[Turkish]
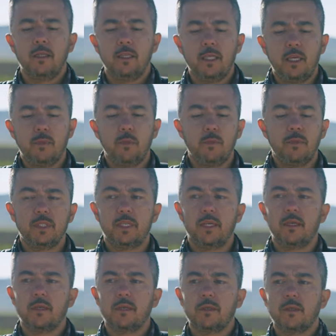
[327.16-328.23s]

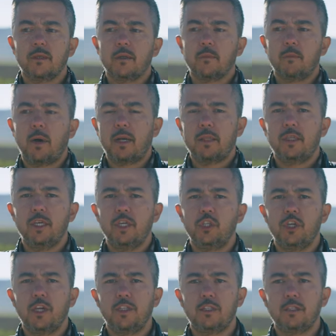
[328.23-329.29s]
Dikimimizi Mart ayı
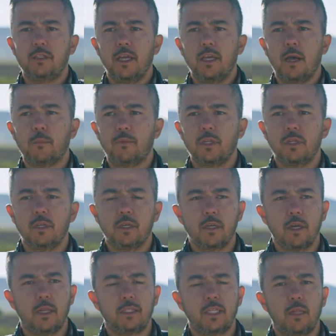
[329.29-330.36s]
içerisinde yaptık.
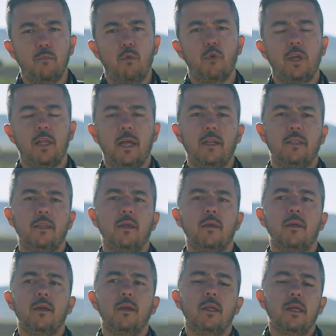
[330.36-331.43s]
Karasal bölgelerde
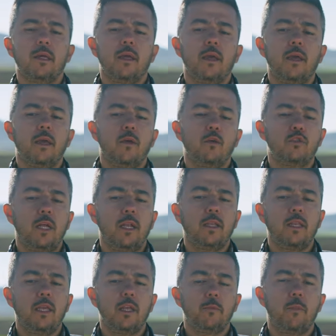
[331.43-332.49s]
de e,
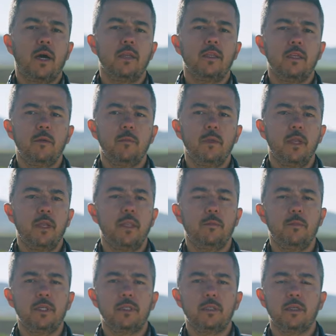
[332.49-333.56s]
özellikle ilkbahar
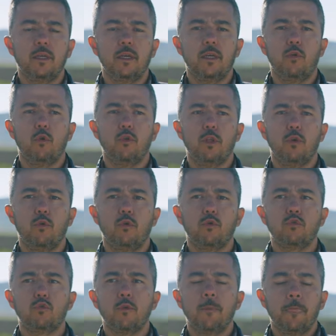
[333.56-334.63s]
dikimlerinde biz e,
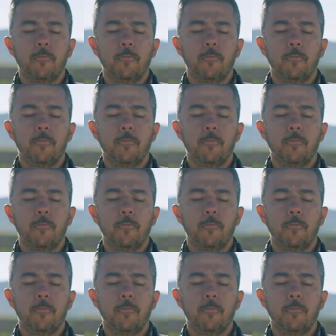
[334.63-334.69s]
öneriyoruz.